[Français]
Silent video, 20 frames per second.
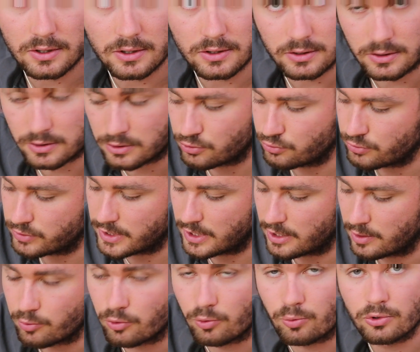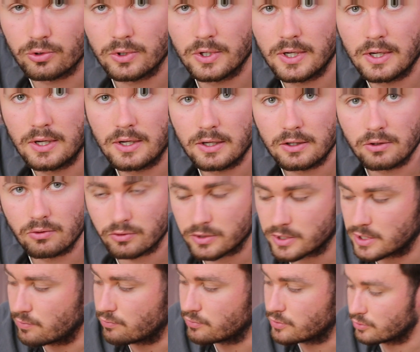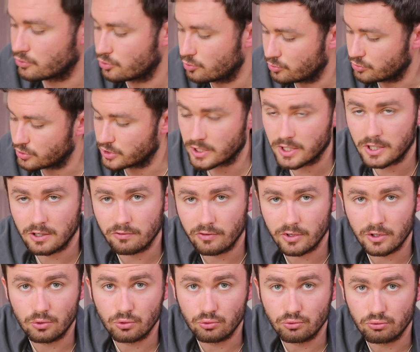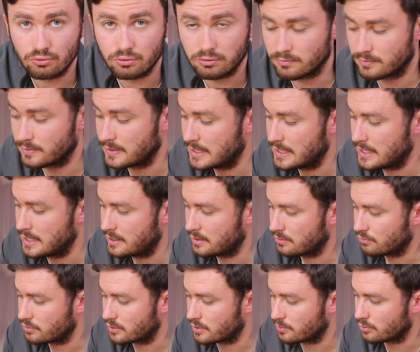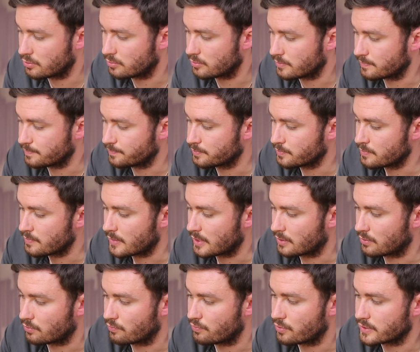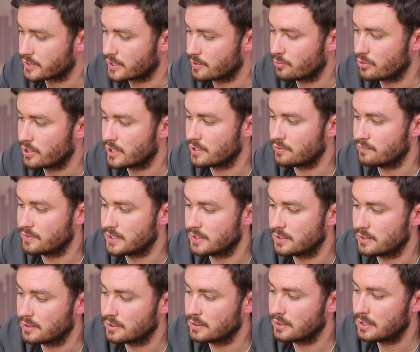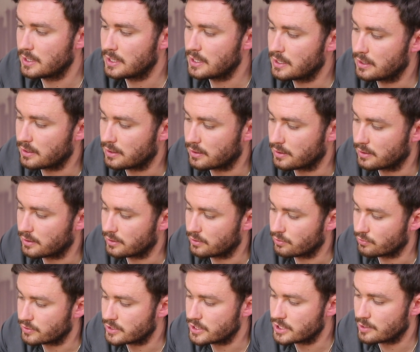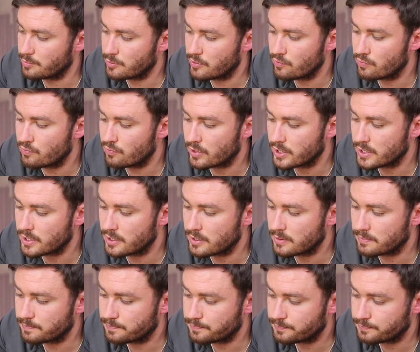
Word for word: euh, jusqu'à la pompe. Donc ce qui vous endommagera en fait le tout, tout simplement. Donc forcément à éviter. Euh, donc si jamais vous voyez